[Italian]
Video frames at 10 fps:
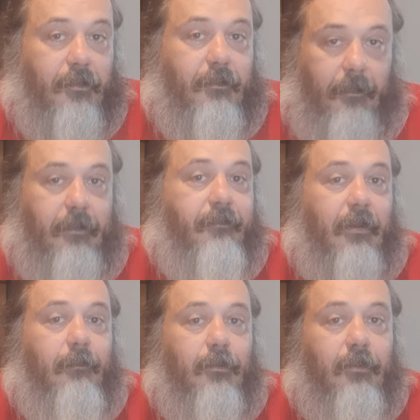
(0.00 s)
questo momento
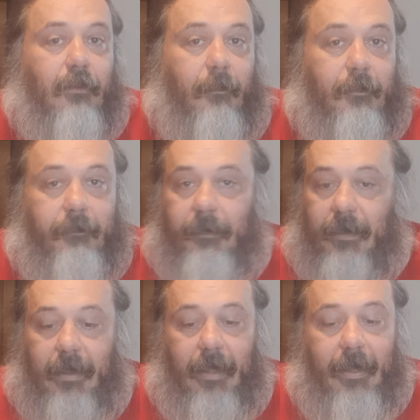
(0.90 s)
fanno molto comodo
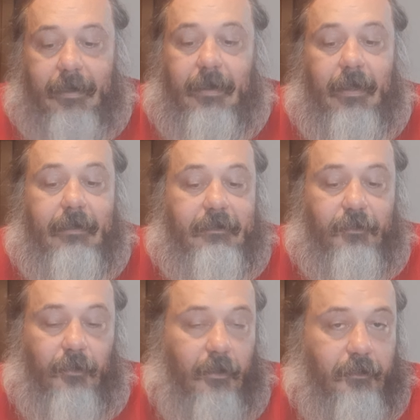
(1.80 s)
perché anche il
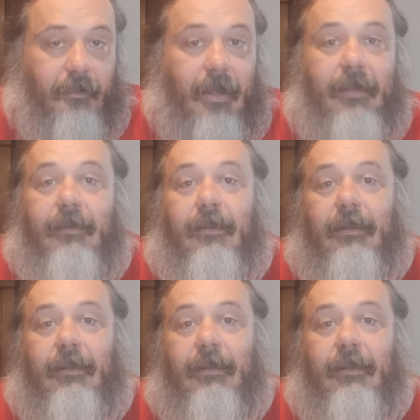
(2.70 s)
Sassuolo dovrà